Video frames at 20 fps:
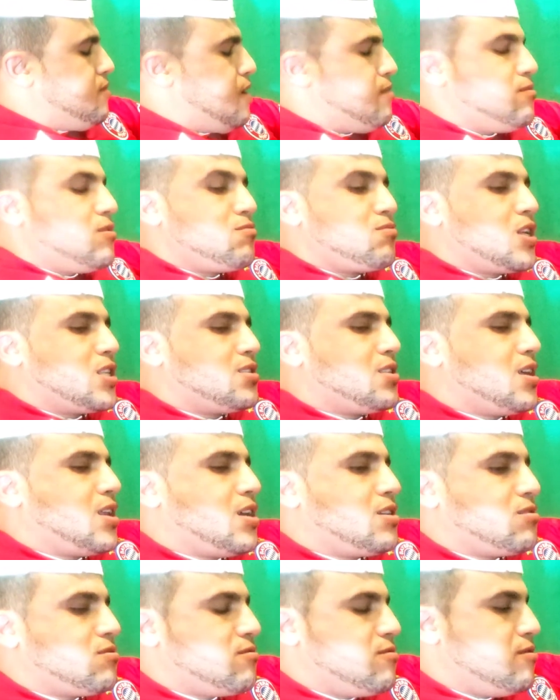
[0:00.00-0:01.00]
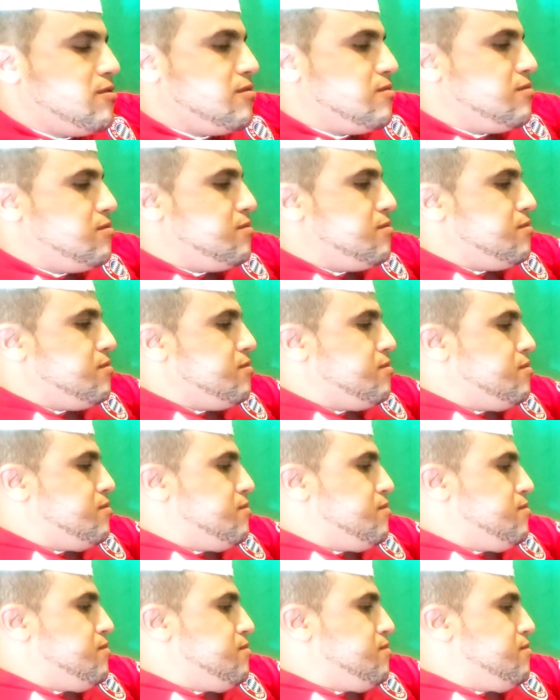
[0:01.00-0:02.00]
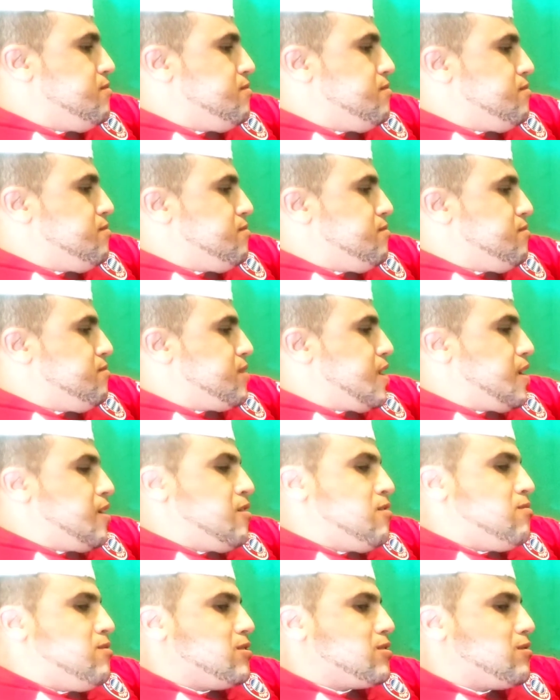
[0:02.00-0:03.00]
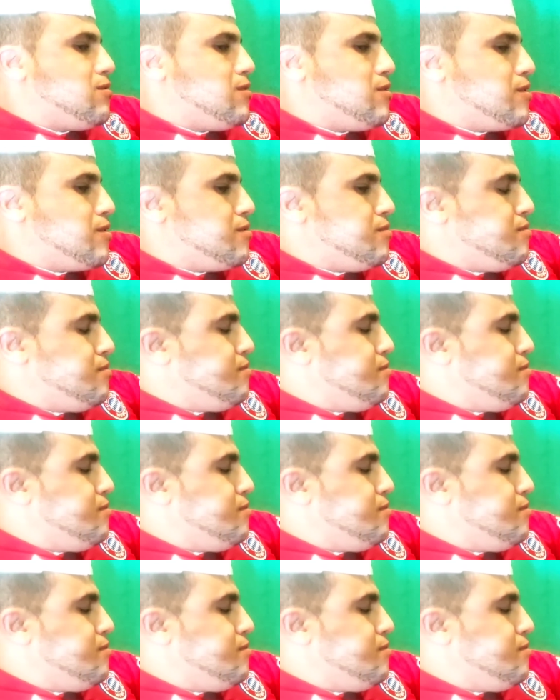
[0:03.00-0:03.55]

اما مشطه راسها تقول موطور موتور